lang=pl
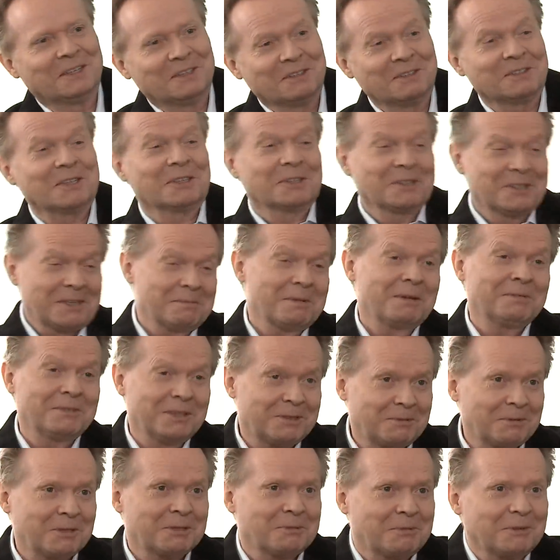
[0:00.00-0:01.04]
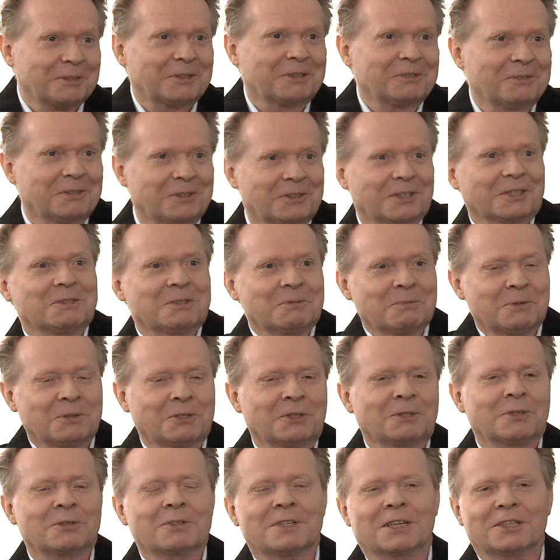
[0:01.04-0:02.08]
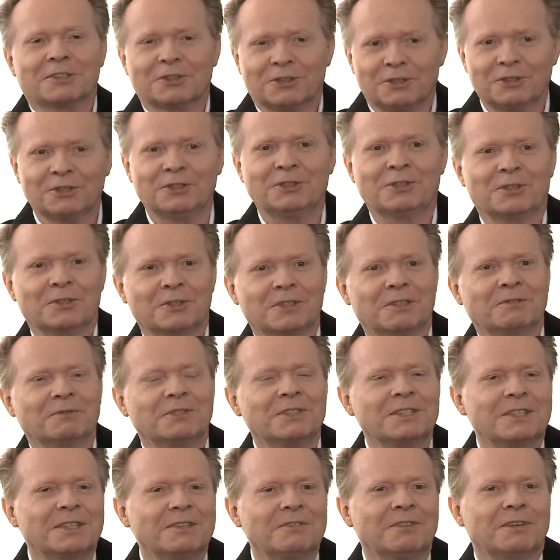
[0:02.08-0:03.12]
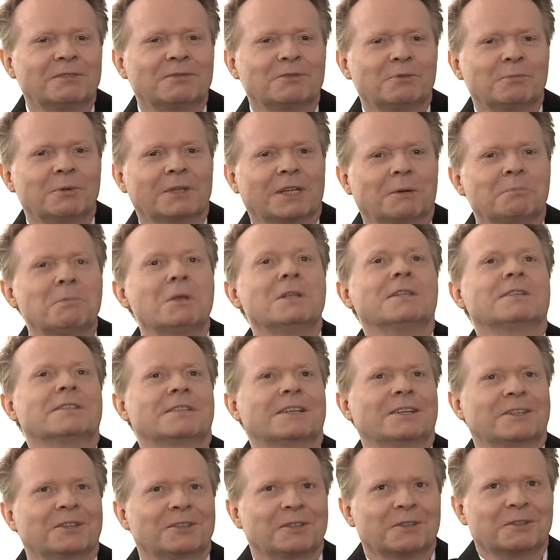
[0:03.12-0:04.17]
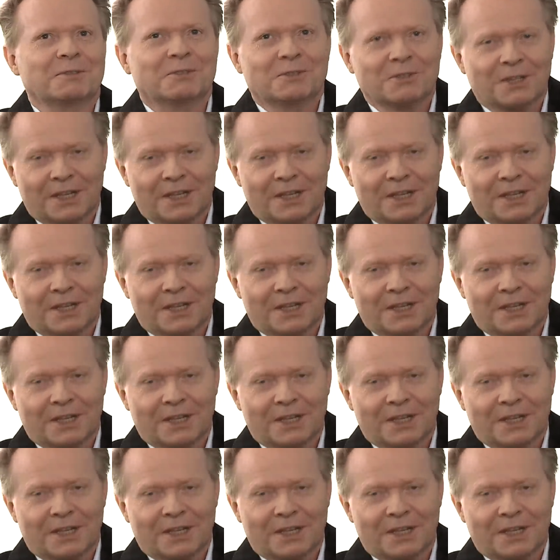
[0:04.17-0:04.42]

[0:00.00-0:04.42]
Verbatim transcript: Czyli to zabawne z perspektywy czasu, bo co to za żyli, co to za festiwal, w sumie tak międzynarodowy,